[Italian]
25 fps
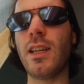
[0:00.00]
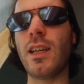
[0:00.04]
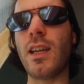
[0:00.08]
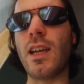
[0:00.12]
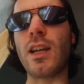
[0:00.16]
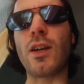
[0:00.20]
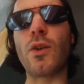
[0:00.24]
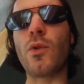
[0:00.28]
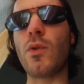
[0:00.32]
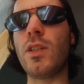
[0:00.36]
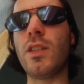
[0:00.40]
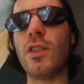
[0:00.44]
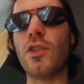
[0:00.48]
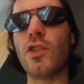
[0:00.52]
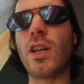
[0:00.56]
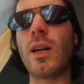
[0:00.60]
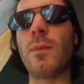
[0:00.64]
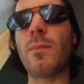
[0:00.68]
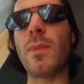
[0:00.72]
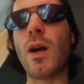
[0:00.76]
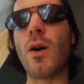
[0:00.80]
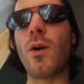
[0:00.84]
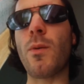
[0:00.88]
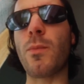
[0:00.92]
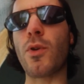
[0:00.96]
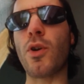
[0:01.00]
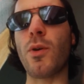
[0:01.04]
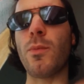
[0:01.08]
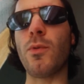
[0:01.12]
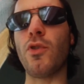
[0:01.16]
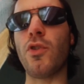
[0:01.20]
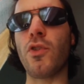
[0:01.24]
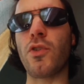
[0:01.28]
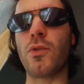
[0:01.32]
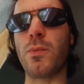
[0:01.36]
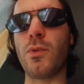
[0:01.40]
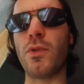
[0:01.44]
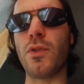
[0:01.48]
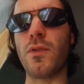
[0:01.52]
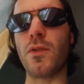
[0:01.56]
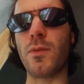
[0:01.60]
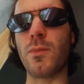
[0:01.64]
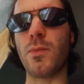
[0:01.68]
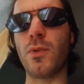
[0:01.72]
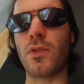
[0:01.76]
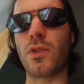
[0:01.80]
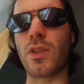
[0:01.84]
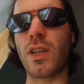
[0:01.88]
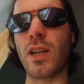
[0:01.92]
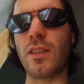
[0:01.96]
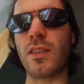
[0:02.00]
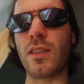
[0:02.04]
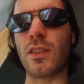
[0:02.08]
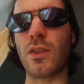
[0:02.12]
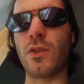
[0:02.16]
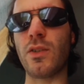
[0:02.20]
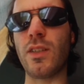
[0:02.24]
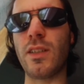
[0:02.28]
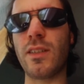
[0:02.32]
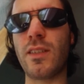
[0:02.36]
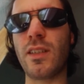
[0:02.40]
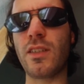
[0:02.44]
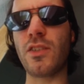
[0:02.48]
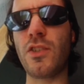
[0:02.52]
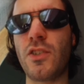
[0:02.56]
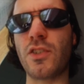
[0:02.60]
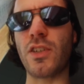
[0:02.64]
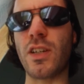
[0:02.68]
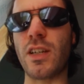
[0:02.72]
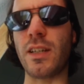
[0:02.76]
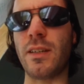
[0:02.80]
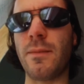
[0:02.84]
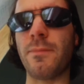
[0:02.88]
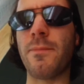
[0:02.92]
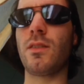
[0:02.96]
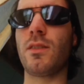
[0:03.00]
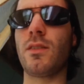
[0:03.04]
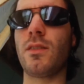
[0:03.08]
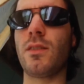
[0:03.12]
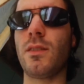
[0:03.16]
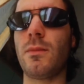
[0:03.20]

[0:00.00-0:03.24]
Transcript: e quindi noi abbiamo proprio Those Beautiful Blue Skies e Golden Sunshine,